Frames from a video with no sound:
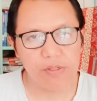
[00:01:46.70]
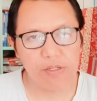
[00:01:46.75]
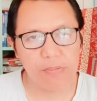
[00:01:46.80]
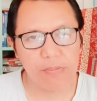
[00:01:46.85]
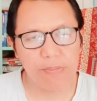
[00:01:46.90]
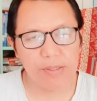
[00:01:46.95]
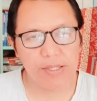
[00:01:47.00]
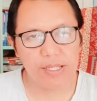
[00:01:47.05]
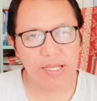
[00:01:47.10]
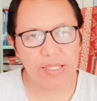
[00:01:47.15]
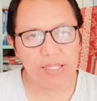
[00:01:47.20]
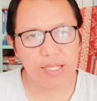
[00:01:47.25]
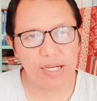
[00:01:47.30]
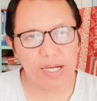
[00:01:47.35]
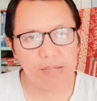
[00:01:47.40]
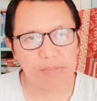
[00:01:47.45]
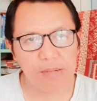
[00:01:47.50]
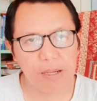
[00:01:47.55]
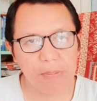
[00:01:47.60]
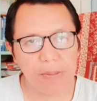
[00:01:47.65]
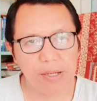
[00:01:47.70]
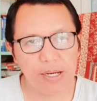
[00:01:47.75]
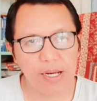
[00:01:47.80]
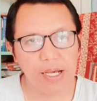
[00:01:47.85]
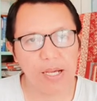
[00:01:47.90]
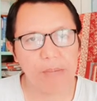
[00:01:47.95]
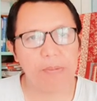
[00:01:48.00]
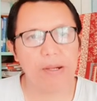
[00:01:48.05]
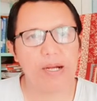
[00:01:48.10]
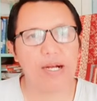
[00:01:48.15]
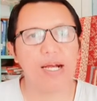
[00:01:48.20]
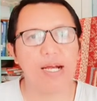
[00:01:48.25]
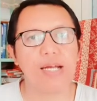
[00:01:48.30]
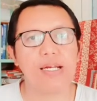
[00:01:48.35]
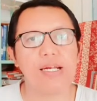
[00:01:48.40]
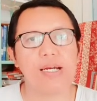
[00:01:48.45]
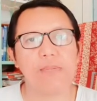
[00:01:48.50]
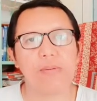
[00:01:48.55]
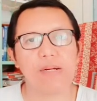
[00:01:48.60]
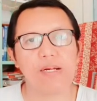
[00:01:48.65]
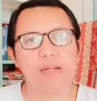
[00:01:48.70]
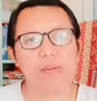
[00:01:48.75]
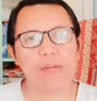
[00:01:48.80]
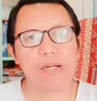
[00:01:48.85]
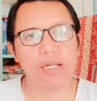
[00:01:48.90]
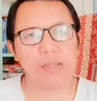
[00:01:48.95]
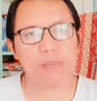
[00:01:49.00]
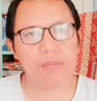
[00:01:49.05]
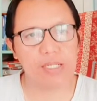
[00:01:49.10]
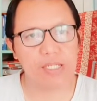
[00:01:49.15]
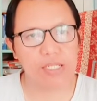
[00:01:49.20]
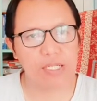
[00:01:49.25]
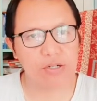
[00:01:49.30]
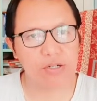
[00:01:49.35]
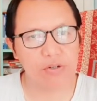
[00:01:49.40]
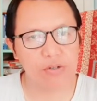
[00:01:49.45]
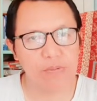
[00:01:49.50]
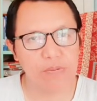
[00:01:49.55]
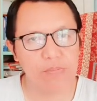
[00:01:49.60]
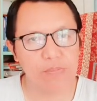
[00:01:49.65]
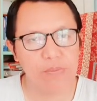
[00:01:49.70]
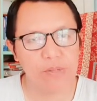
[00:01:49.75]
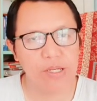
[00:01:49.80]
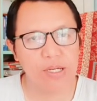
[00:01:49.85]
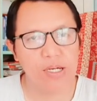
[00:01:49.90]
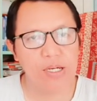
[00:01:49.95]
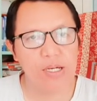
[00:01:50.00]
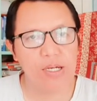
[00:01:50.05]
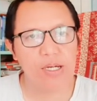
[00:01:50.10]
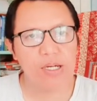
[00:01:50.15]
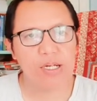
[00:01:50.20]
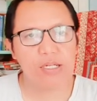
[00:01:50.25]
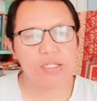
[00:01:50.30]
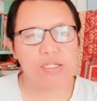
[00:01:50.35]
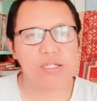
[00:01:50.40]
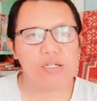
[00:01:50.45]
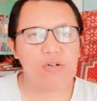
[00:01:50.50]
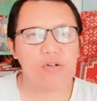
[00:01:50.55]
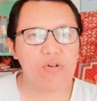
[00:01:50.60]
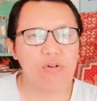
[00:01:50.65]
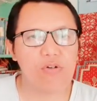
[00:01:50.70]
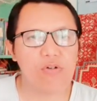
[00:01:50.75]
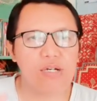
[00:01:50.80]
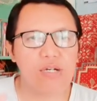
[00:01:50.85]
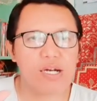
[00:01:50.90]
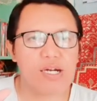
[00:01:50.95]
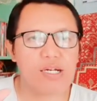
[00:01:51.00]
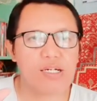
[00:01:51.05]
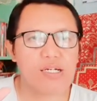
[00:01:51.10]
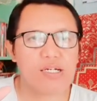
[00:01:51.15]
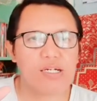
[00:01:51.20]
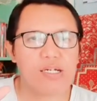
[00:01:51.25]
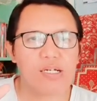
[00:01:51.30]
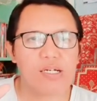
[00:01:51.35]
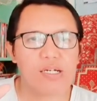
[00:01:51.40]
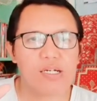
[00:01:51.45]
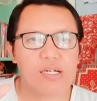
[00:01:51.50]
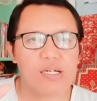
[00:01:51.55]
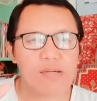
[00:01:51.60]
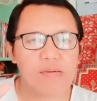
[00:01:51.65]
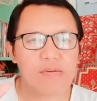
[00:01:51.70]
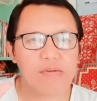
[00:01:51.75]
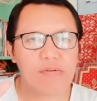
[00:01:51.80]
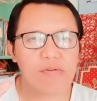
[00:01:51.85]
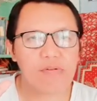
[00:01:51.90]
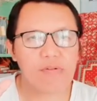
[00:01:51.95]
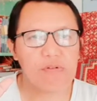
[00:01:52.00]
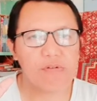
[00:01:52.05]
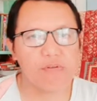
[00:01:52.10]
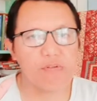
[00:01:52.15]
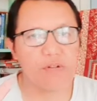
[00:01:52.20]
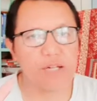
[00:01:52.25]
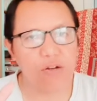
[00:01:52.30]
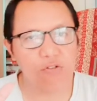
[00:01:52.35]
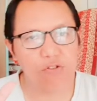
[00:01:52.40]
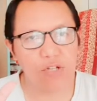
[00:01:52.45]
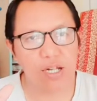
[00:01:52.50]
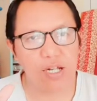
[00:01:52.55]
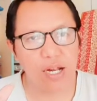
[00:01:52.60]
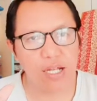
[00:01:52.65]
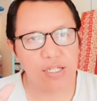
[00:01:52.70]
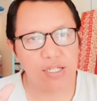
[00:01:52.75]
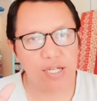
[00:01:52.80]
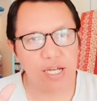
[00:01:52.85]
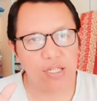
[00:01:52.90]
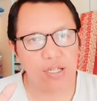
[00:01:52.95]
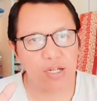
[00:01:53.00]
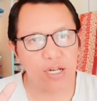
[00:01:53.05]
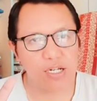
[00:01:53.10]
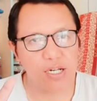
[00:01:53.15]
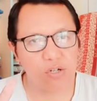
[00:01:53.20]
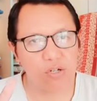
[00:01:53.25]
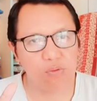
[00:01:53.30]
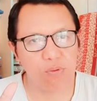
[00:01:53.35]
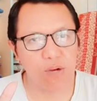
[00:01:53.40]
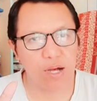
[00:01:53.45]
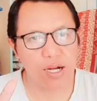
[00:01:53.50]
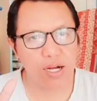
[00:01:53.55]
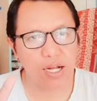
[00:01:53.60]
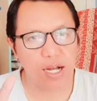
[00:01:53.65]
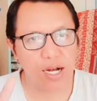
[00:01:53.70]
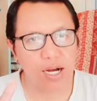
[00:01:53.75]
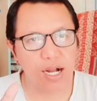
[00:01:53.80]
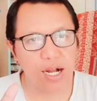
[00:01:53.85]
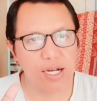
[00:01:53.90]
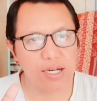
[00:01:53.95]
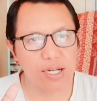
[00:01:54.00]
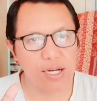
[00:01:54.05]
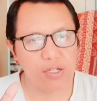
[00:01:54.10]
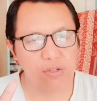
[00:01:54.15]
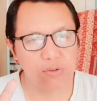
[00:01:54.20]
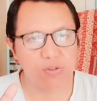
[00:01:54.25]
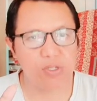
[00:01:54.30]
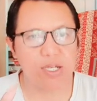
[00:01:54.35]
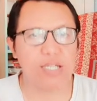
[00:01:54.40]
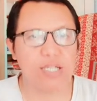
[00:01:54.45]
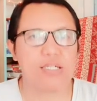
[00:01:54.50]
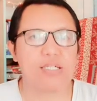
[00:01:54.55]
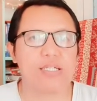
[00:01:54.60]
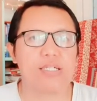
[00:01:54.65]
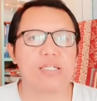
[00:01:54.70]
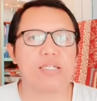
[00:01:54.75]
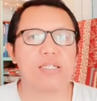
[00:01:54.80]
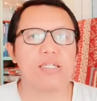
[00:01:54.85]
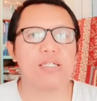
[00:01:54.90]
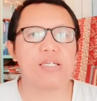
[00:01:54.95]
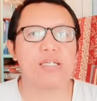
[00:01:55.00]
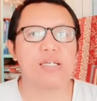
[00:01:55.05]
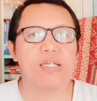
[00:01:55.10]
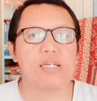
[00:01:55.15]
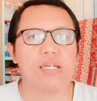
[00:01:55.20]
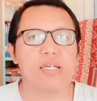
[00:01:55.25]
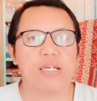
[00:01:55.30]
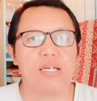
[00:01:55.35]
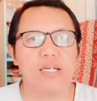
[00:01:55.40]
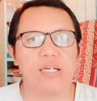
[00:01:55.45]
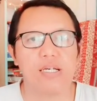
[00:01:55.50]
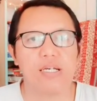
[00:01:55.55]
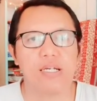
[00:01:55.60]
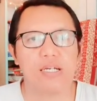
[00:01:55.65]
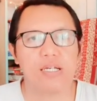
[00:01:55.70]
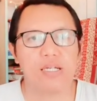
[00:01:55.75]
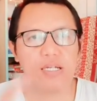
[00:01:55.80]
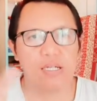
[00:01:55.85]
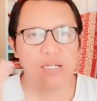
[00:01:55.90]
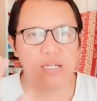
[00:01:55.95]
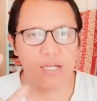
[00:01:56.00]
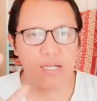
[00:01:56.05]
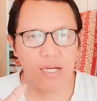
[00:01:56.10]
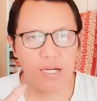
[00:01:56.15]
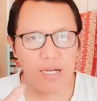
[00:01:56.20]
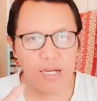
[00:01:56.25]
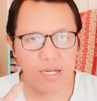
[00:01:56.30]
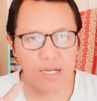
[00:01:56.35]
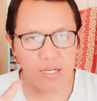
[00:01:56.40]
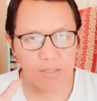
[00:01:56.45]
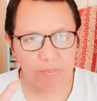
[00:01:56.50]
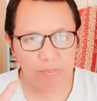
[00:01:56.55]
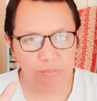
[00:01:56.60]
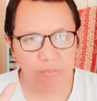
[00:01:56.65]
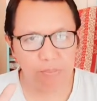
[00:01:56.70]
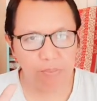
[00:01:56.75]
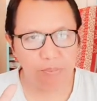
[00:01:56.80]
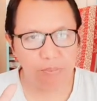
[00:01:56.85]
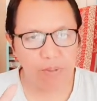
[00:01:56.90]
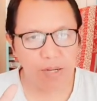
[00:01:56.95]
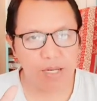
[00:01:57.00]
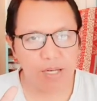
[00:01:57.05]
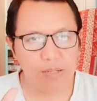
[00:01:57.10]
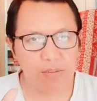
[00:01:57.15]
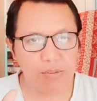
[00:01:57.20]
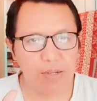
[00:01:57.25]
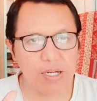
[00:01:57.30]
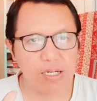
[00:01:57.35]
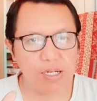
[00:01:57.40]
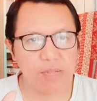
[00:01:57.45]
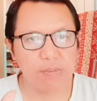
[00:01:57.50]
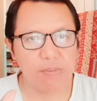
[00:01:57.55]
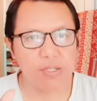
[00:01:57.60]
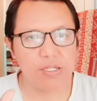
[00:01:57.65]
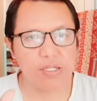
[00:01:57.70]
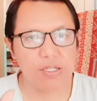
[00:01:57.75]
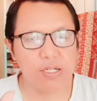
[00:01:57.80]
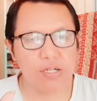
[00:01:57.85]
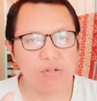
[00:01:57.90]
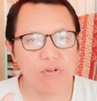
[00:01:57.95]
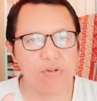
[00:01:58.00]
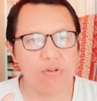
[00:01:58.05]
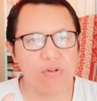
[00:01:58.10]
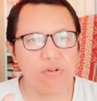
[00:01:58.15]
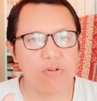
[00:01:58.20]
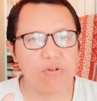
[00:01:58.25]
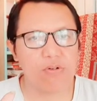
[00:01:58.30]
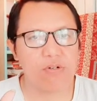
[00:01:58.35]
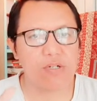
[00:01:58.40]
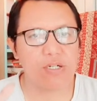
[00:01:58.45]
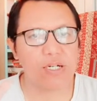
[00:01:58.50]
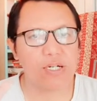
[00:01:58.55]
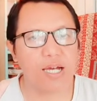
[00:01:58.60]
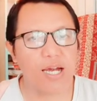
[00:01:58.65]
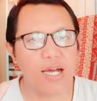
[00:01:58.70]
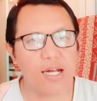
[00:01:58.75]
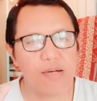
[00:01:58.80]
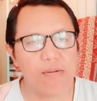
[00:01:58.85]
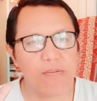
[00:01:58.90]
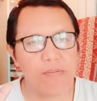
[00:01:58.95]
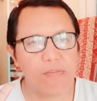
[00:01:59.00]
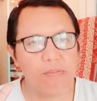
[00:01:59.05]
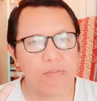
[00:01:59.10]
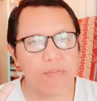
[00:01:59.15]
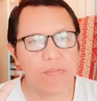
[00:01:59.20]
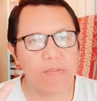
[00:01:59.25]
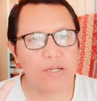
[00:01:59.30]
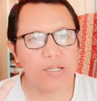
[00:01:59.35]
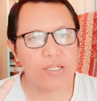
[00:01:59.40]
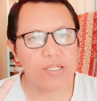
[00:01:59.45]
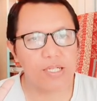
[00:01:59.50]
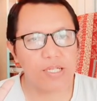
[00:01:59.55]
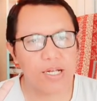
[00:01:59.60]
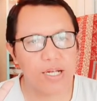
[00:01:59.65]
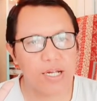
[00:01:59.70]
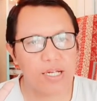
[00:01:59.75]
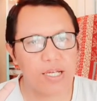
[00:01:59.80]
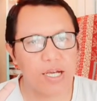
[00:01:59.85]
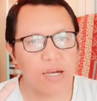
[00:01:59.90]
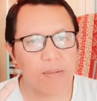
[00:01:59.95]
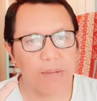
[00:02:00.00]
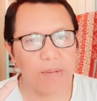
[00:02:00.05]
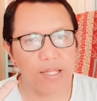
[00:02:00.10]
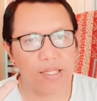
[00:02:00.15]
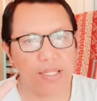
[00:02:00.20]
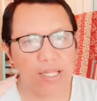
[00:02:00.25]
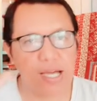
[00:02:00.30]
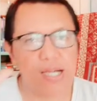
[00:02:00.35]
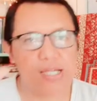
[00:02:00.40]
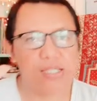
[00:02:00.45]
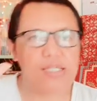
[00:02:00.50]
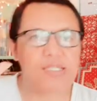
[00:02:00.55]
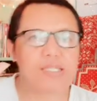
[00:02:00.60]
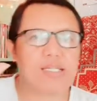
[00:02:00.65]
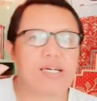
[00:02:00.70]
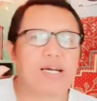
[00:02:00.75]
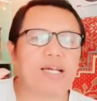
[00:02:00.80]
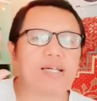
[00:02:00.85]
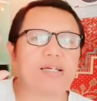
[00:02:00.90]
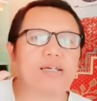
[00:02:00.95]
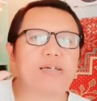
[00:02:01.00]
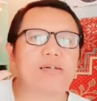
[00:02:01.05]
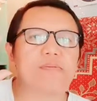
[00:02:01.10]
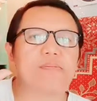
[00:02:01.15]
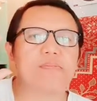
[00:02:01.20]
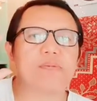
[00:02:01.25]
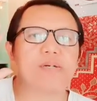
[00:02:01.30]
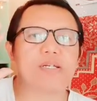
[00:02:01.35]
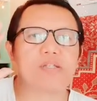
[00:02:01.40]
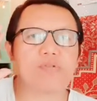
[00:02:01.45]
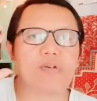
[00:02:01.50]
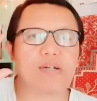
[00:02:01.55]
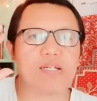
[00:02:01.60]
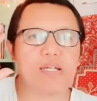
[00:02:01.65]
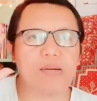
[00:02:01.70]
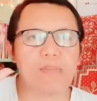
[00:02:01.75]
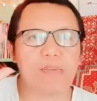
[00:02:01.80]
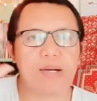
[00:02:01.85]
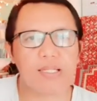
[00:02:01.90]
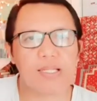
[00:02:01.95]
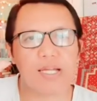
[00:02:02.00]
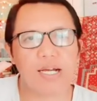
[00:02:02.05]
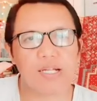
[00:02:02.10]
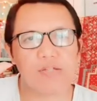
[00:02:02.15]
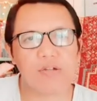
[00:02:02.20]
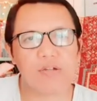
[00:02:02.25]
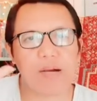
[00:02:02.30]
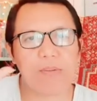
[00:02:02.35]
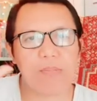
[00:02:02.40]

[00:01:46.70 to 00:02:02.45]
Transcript: Pertanyaan Pak Bela, apakah Anda berani menghadapi resiko? Resiko orang wilayah wirausaha ada dua, gagal dan sukses. Nah, berani menghadapi resiko dengan perencanaan yang matang dengan perhitungan yang matang itu yang